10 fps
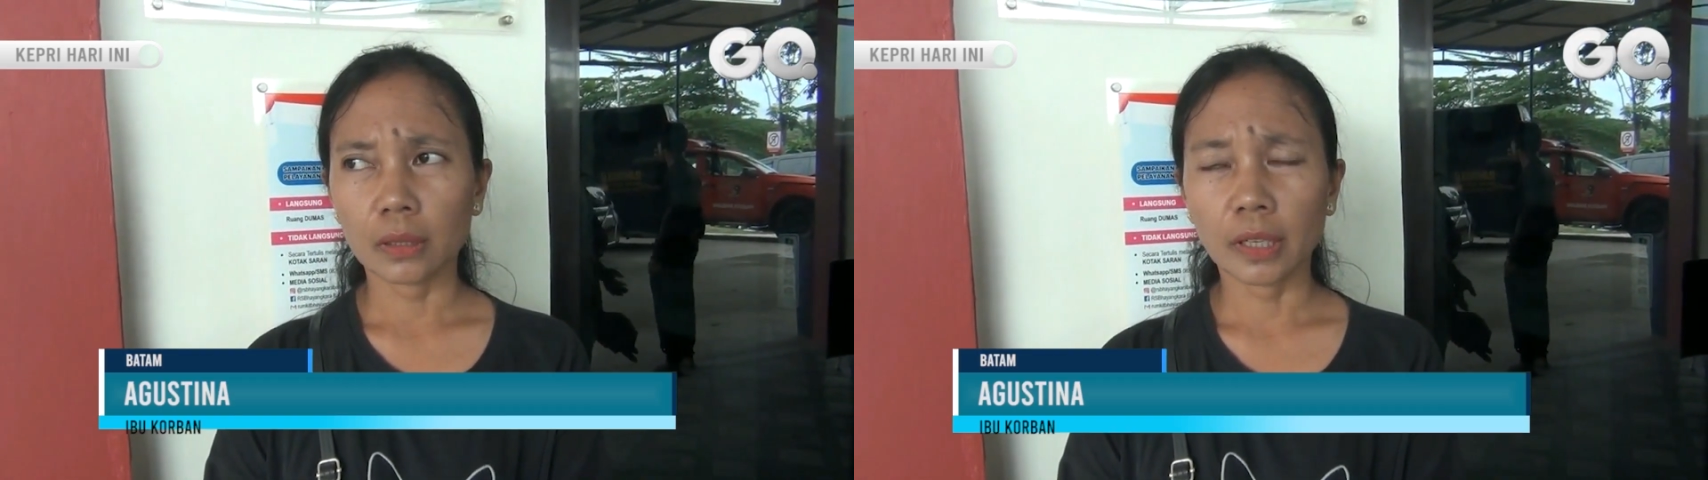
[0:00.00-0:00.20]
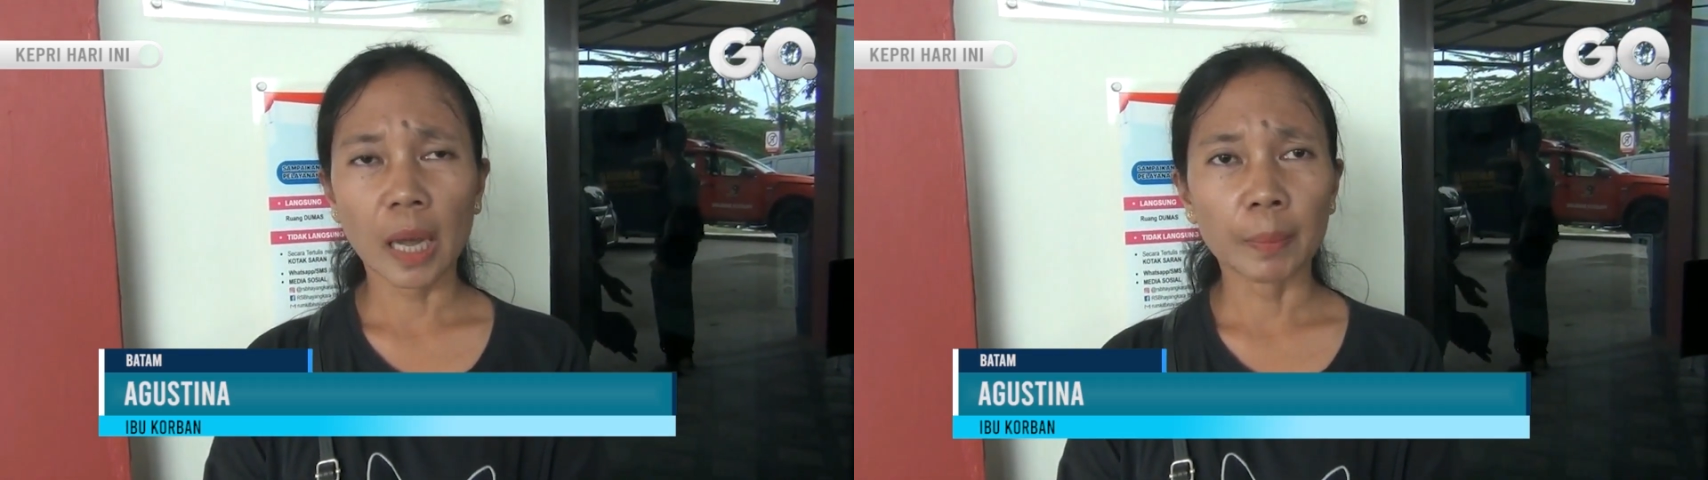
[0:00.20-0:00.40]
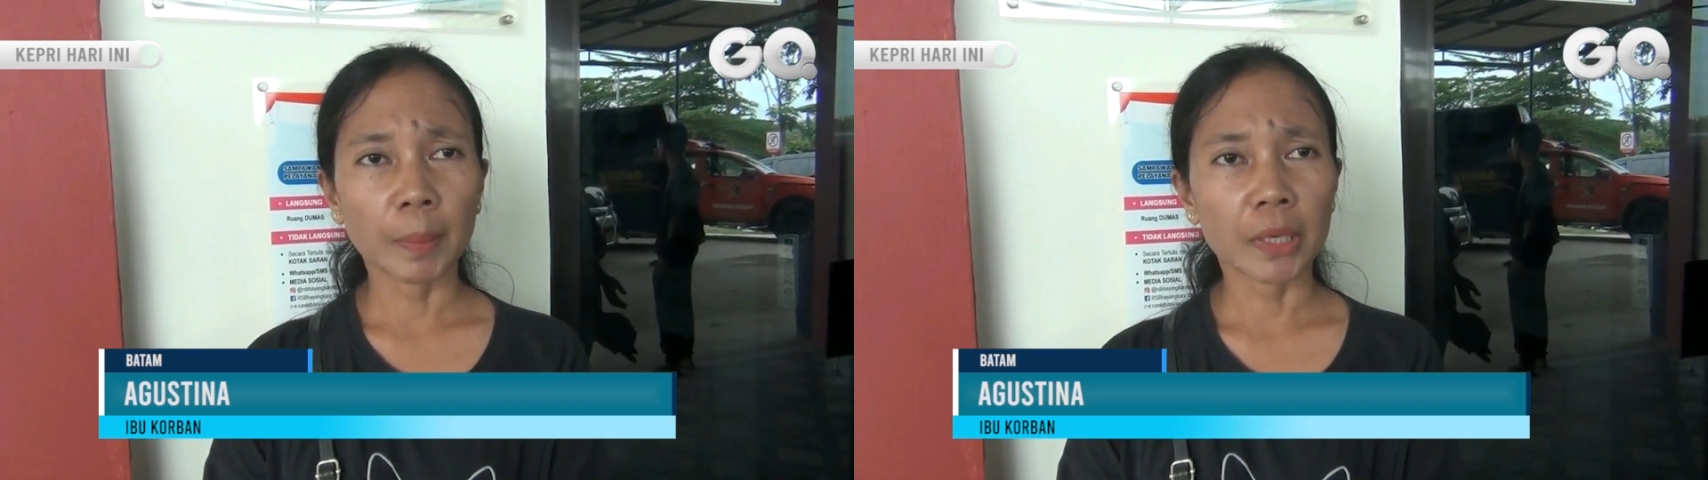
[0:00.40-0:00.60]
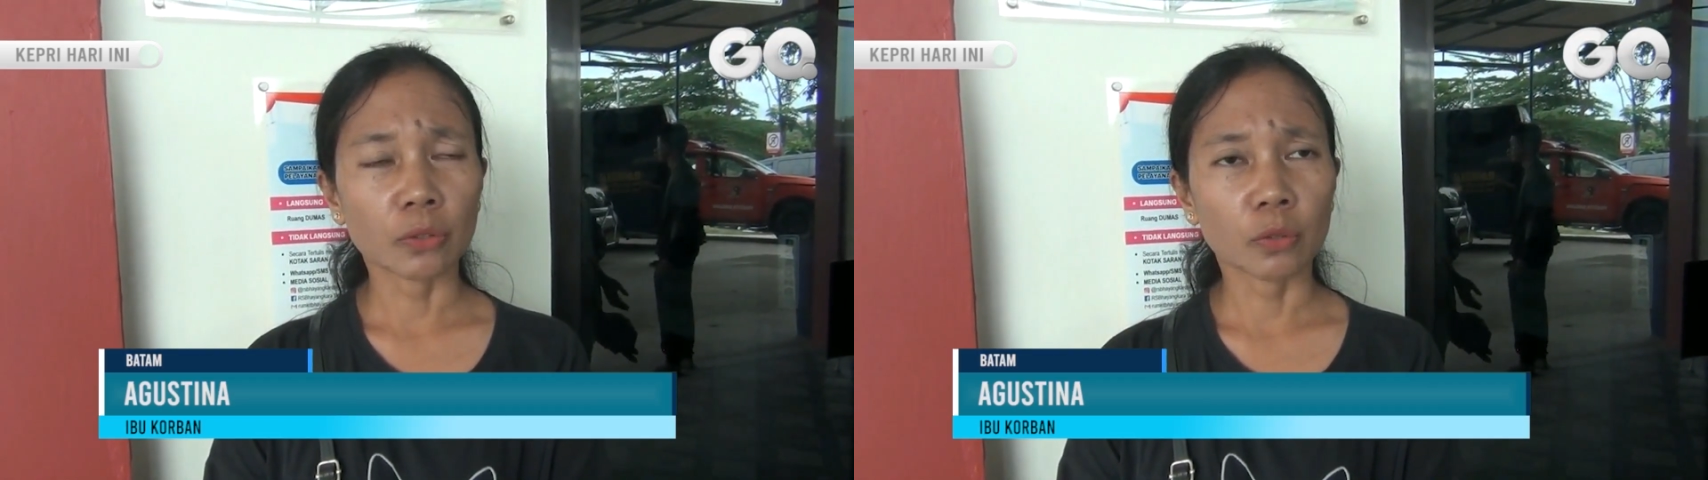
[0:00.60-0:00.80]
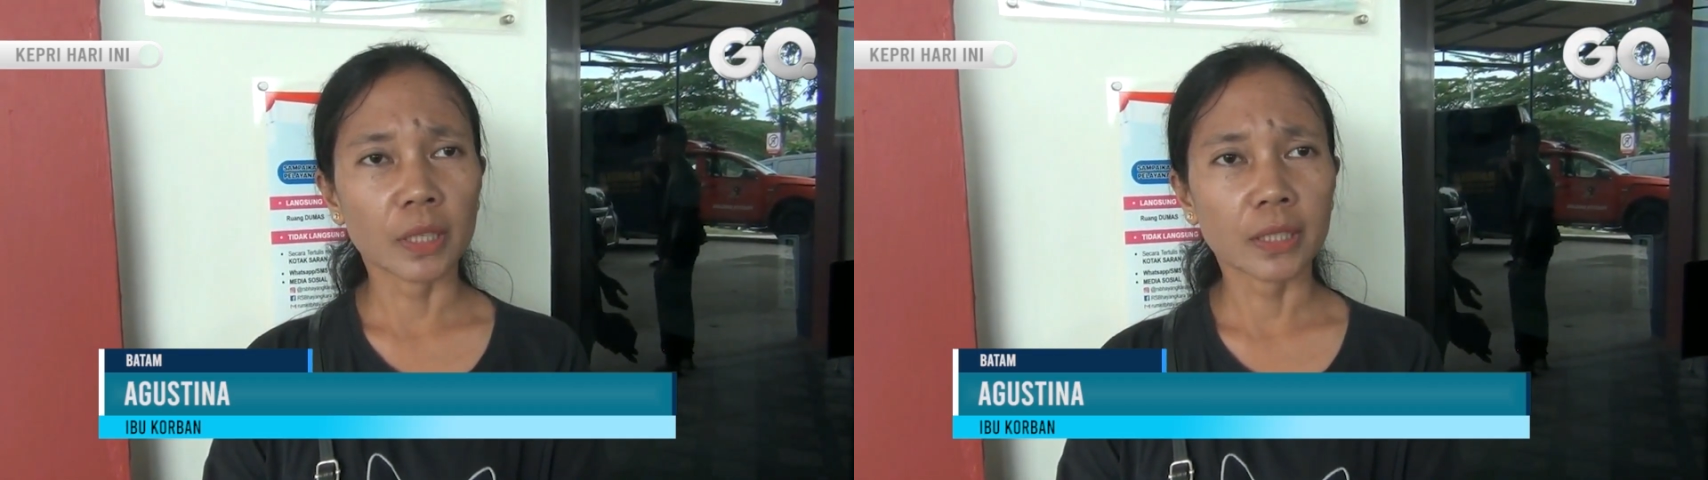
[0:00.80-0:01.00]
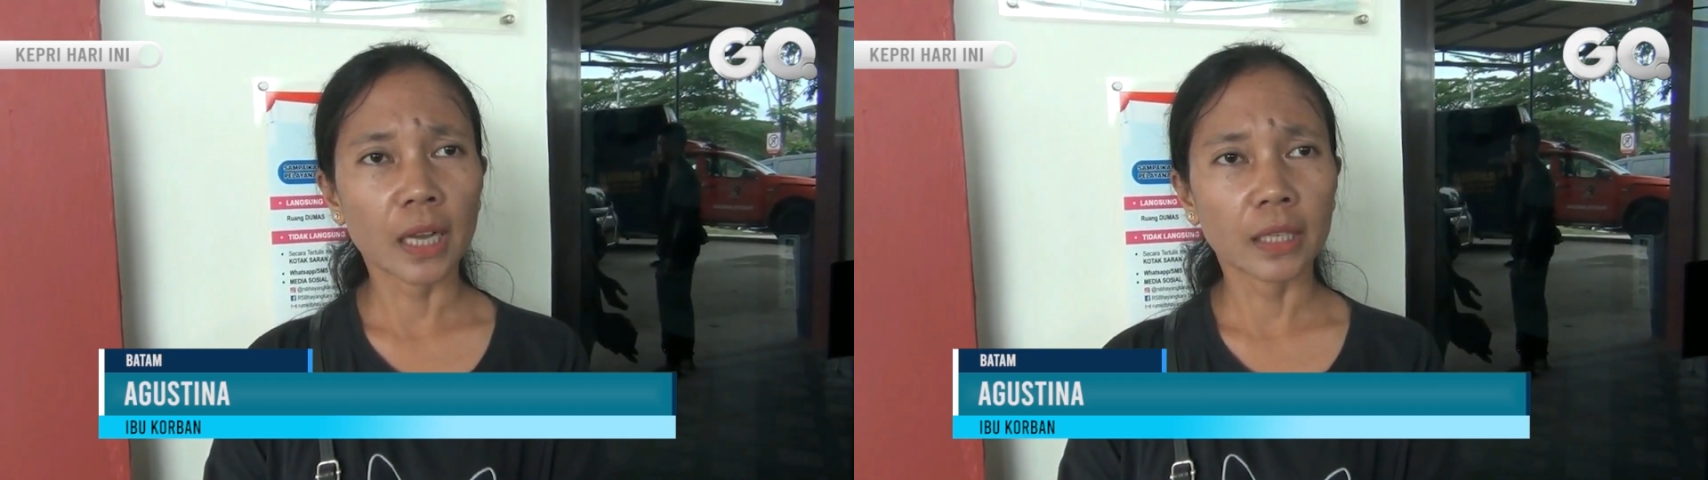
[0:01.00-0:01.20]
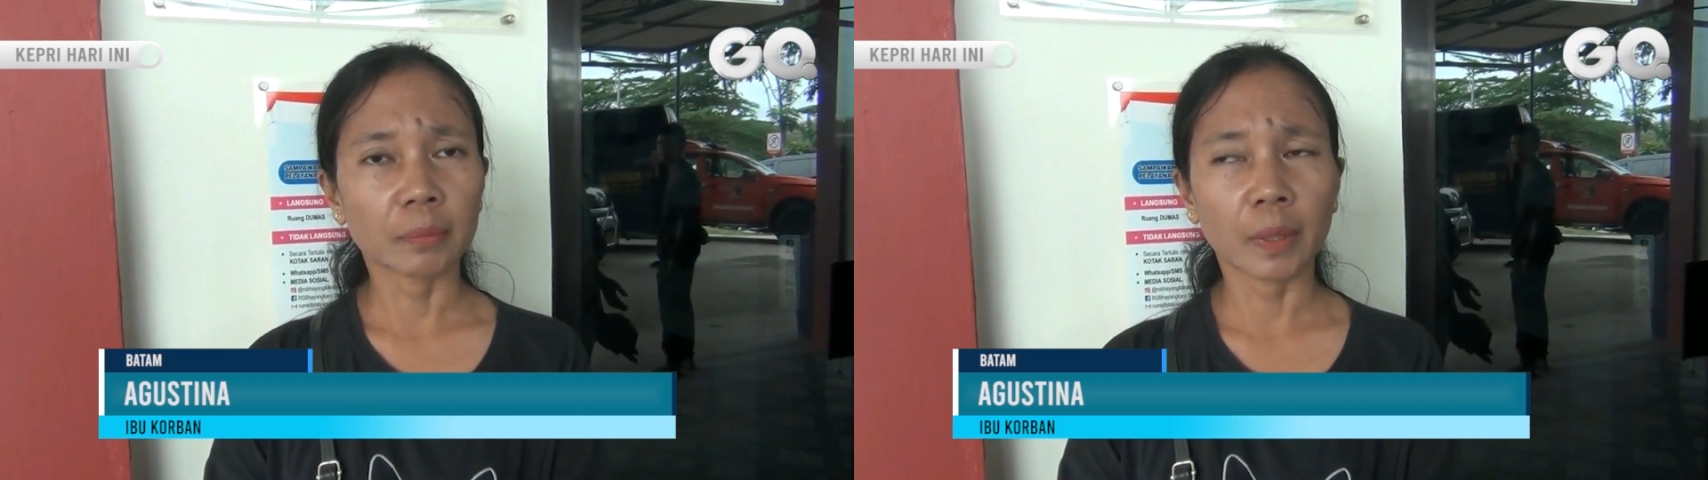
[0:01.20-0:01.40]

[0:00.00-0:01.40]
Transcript: Kenapa masuk rumah sakit?